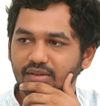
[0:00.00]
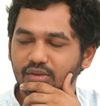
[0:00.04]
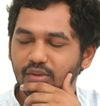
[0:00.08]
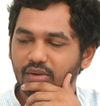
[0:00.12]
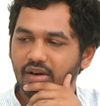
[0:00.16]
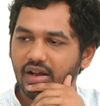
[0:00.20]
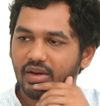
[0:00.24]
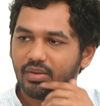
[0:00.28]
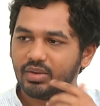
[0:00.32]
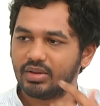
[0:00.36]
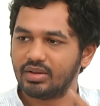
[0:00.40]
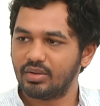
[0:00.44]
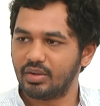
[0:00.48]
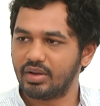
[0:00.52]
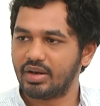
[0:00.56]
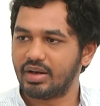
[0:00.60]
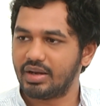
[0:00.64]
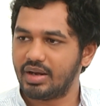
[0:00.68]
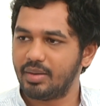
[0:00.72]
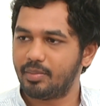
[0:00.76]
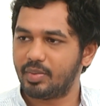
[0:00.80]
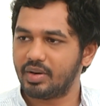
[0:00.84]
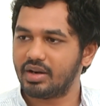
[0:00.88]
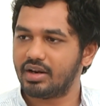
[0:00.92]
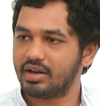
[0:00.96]
ஸோ நான் வந்து
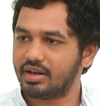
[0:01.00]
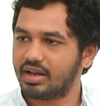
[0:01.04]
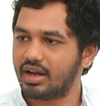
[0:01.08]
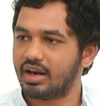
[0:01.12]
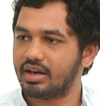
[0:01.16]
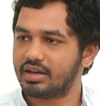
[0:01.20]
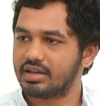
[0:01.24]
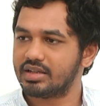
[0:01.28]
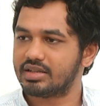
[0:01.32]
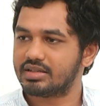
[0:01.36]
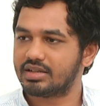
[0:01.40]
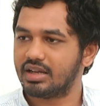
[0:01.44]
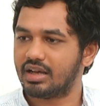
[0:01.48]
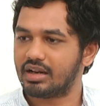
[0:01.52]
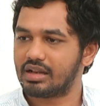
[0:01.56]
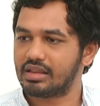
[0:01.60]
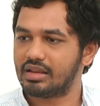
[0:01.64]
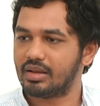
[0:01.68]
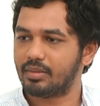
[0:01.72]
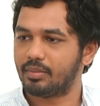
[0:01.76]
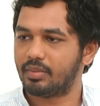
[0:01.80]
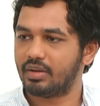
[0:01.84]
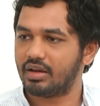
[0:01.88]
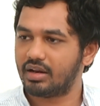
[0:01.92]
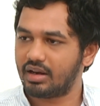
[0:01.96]
இண்டிபெண்ட் ஆர்டிஸ்ட்டாக
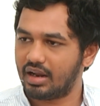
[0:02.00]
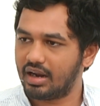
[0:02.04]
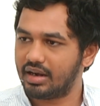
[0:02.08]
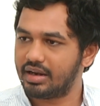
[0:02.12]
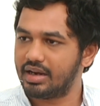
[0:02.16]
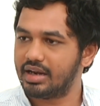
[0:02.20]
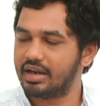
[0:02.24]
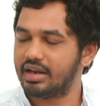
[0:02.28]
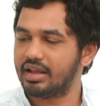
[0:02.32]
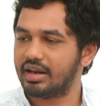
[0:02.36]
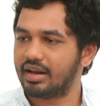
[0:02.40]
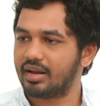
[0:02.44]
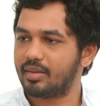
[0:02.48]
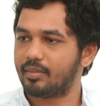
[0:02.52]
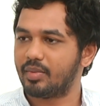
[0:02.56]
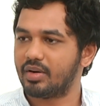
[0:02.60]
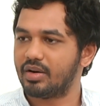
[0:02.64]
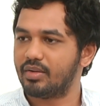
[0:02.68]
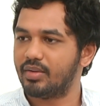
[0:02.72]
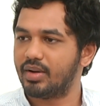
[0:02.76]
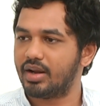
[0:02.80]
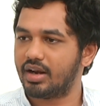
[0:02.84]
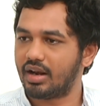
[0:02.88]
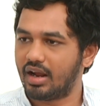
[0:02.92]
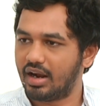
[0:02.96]
இருந்தப்ப நானே டைரெக்ட்
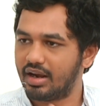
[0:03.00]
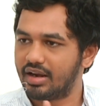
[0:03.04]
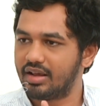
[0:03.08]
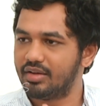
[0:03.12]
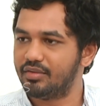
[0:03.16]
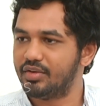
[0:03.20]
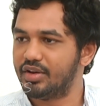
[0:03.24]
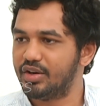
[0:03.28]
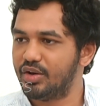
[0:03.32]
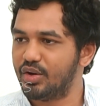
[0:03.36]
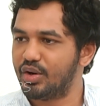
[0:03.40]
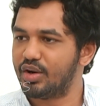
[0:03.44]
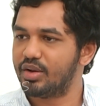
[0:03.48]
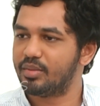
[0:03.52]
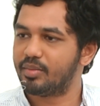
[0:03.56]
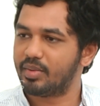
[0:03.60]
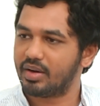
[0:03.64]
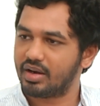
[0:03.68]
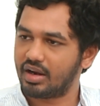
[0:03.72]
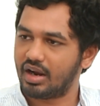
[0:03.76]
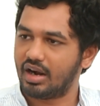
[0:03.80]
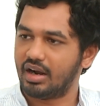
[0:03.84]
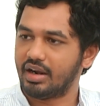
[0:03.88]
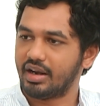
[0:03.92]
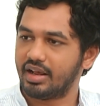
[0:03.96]
பண்ணுவேன் நானே வீடியோ
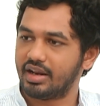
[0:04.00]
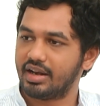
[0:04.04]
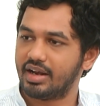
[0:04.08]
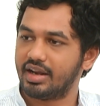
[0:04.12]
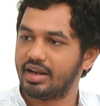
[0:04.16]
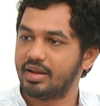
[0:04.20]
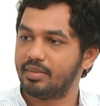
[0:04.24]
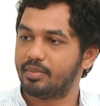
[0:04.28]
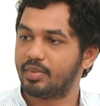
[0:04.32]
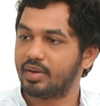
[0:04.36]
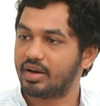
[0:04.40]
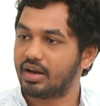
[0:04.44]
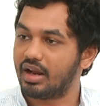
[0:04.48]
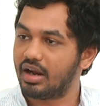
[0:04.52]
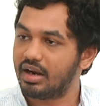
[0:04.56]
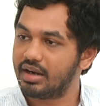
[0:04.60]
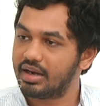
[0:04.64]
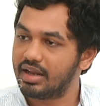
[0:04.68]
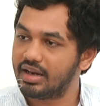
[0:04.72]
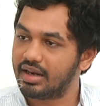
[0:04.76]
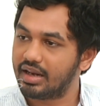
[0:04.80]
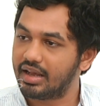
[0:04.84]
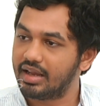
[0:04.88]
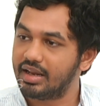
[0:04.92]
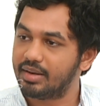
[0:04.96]
எடுப்பேன் நானே நடிப்பேன்
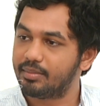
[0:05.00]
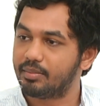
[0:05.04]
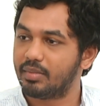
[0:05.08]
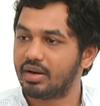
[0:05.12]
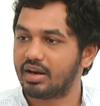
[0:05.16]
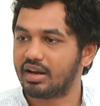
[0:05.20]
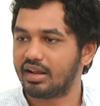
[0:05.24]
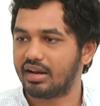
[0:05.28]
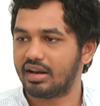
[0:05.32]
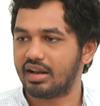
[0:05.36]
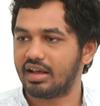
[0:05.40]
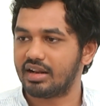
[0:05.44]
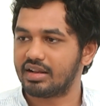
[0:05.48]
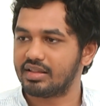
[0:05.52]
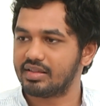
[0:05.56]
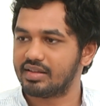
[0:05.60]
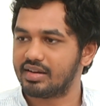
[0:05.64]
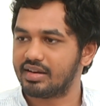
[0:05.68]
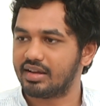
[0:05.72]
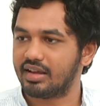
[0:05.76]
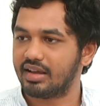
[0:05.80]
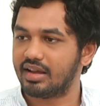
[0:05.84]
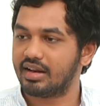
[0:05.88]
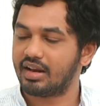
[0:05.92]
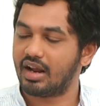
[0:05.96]
நானே லைட் மேனெல்லாம்
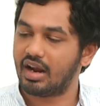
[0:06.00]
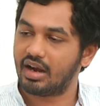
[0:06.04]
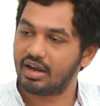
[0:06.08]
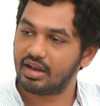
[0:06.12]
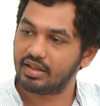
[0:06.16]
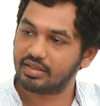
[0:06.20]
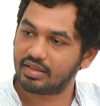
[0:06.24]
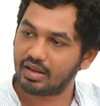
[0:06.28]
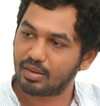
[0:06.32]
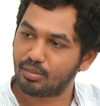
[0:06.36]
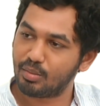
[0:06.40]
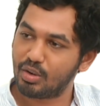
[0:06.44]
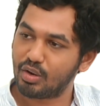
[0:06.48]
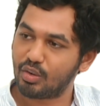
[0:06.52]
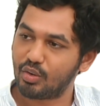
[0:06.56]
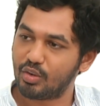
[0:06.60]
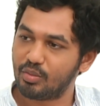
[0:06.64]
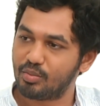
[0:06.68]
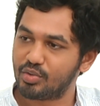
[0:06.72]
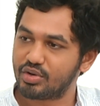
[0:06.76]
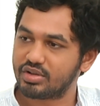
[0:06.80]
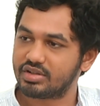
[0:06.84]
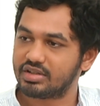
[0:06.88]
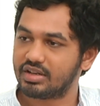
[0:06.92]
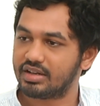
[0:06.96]
இருந்திருக்கேன் நானே
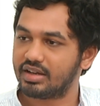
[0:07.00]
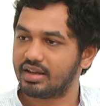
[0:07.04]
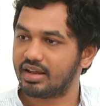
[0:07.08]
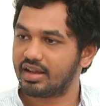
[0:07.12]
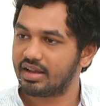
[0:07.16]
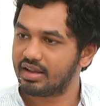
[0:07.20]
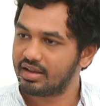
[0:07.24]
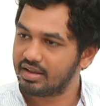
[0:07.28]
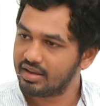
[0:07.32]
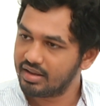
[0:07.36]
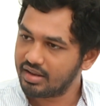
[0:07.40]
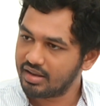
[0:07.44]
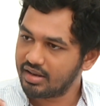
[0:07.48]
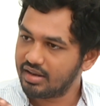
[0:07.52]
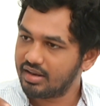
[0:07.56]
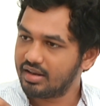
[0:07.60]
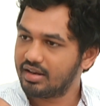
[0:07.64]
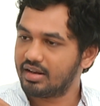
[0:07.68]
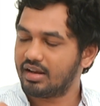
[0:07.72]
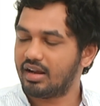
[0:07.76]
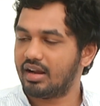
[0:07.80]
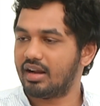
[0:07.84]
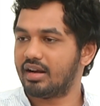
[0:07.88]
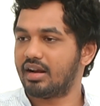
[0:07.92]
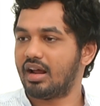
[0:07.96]
தெர்மாக்கோல் பிடிச்சிருக்கேன்
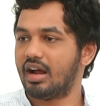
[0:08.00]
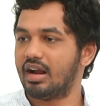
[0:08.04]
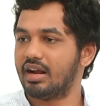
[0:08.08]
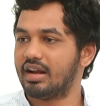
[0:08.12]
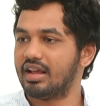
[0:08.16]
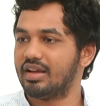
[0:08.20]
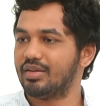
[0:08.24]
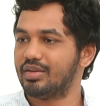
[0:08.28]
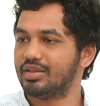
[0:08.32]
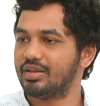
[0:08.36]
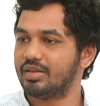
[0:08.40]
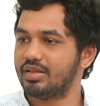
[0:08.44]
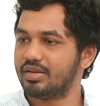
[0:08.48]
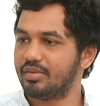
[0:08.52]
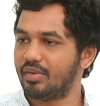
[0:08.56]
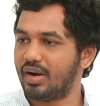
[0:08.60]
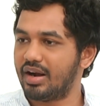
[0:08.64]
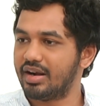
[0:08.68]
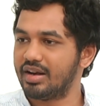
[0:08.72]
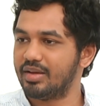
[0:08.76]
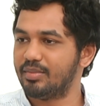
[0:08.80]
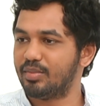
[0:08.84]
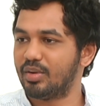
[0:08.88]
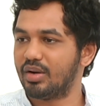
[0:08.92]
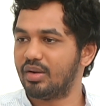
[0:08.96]
நானே வந்து இந்த
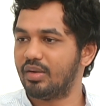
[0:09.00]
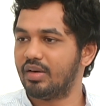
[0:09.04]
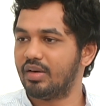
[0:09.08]
வாடி